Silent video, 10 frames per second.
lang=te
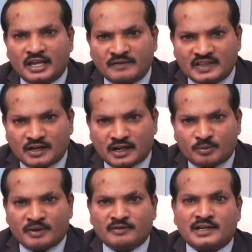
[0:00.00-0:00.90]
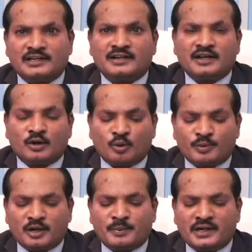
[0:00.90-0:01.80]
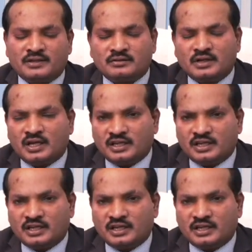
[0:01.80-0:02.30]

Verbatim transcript: ఏ విధంగానూ పవన్ కళ్యాణ్ గారికి ఉపయోగపడలేదు